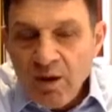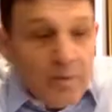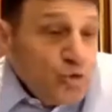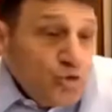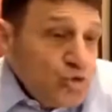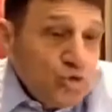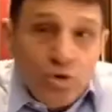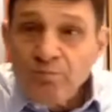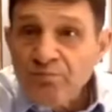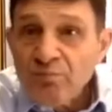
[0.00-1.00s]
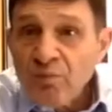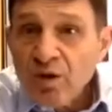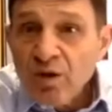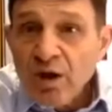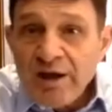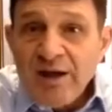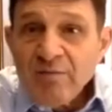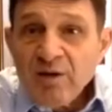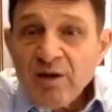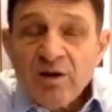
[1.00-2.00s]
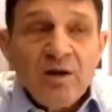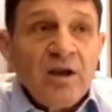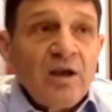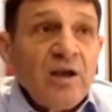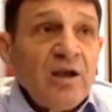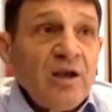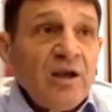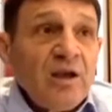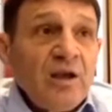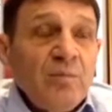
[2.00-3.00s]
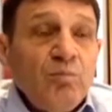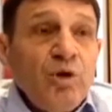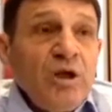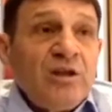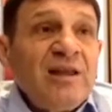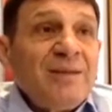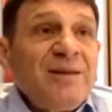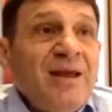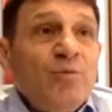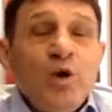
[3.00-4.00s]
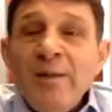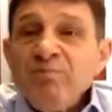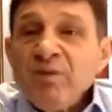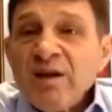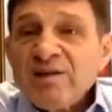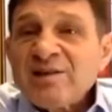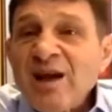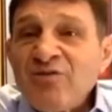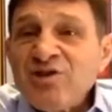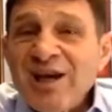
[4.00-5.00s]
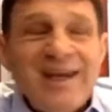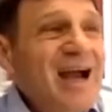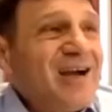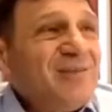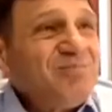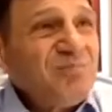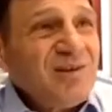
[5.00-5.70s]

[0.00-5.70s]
Ama üzücü. Hani e, bu iktidar bir de böyle safça ya